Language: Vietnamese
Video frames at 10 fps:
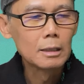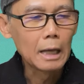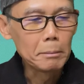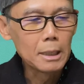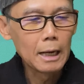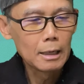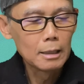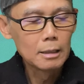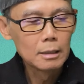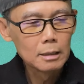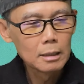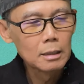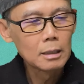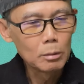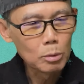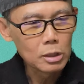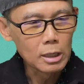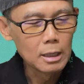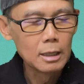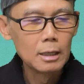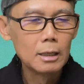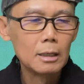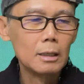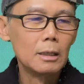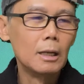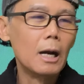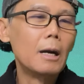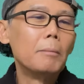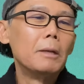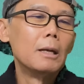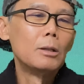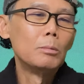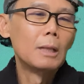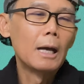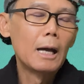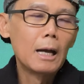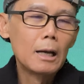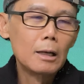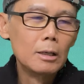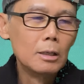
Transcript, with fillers: Cảm ơn anh. Không có chi. Đó, bây giờ chúng ta